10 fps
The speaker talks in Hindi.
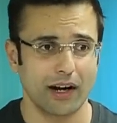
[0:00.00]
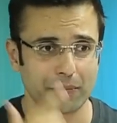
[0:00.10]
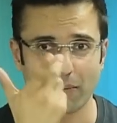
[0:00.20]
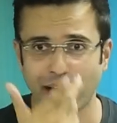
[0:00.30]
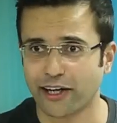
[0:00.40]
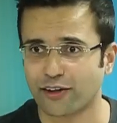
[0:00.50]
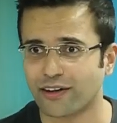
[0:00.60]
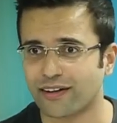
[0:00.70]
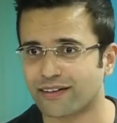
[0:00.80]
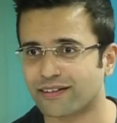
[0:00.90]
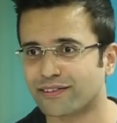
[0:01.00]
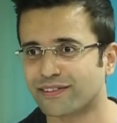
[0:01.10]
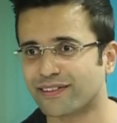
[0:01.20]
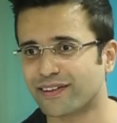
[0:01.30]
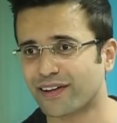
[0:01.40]
अपने माइंड को
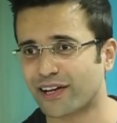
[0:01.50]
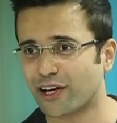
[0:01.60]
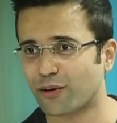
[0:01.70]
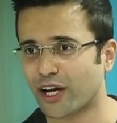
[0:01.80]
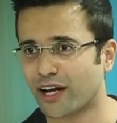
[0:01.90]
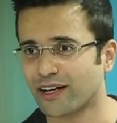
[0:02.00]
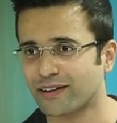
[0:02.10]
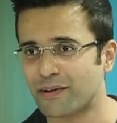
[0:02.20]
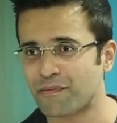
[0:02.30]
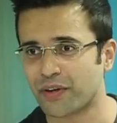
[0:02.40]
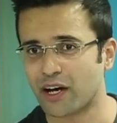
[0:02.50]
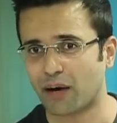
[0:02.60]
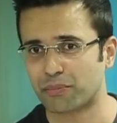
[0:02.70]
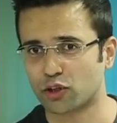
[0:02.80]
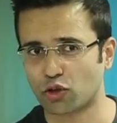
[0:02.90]
क्लियर हो गया ना
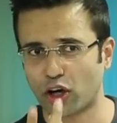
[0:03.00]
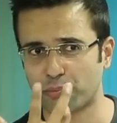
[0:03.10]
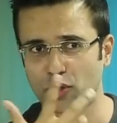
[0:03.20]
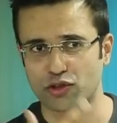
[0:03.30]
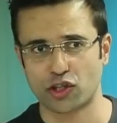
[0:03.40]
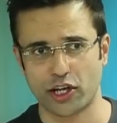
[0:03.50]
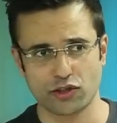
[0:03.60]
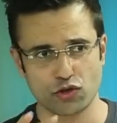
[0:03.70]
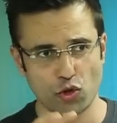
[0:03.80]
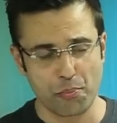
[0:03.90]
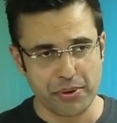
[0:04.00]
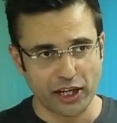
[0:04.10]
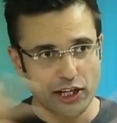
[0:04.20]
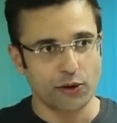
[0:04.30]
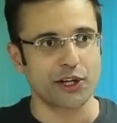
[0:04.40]
अपनी थॉट प्रोसेस जो
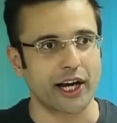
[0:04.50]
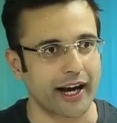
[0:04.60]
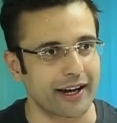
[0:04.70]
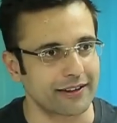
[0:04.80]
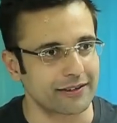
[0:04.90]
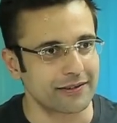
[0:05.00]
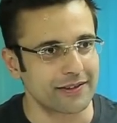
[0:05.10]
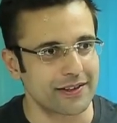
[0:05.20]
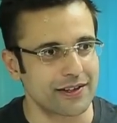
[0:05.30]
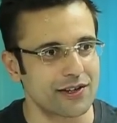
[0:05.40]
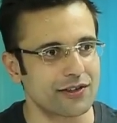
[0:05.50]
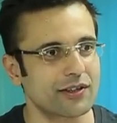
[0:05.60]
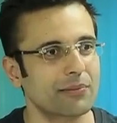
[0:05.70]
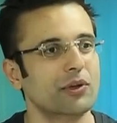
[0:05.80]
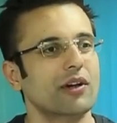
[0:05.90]
बिखरी हुई है
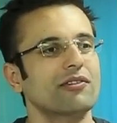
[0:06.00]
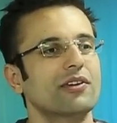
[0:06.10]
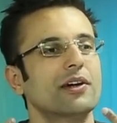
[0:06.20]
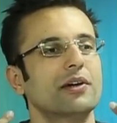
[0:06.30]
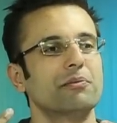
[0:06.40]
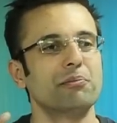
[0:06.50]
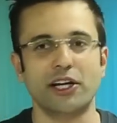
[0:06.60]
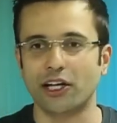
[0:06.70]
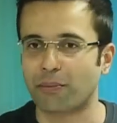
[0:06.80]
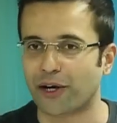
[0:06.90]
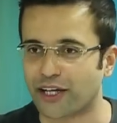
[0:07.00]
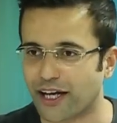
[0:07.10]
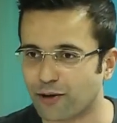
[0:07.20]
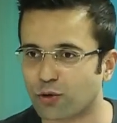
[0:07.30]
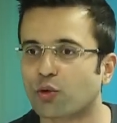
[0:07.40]
सब तरफ बिखरी पड़ी
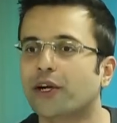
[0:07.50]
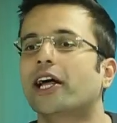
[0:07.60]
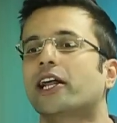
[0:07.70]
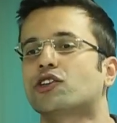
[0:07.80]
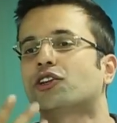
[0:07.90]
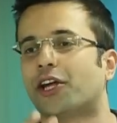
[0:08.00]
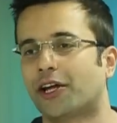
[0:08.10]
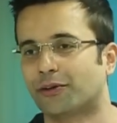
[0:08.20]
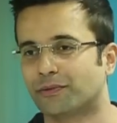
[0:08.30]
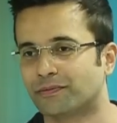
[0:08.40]
है उसको एक डायरेक्शन दे रहे हो